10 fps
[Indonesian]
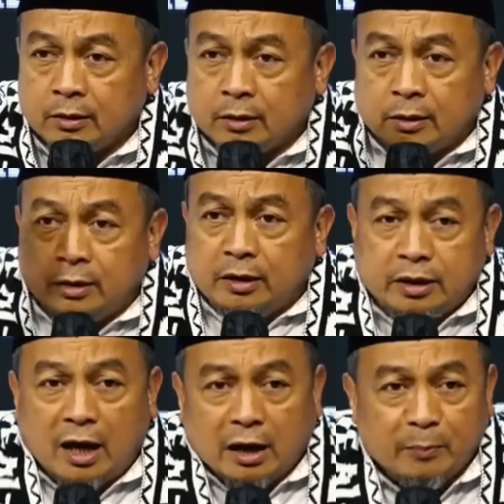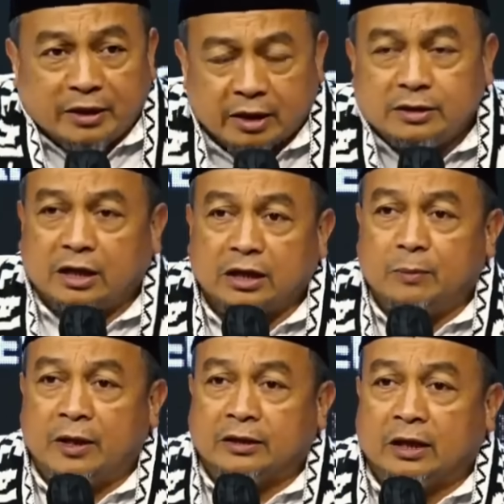Di dalam dikejar di
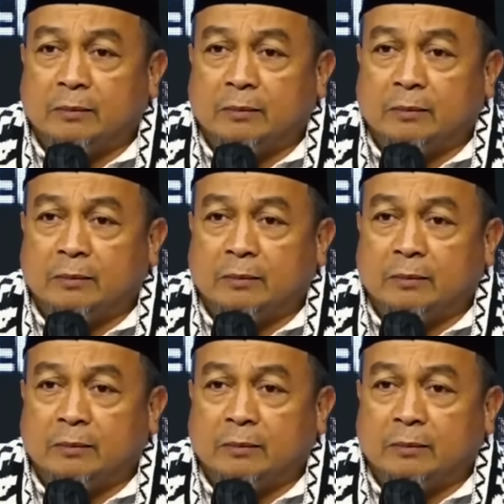pantai,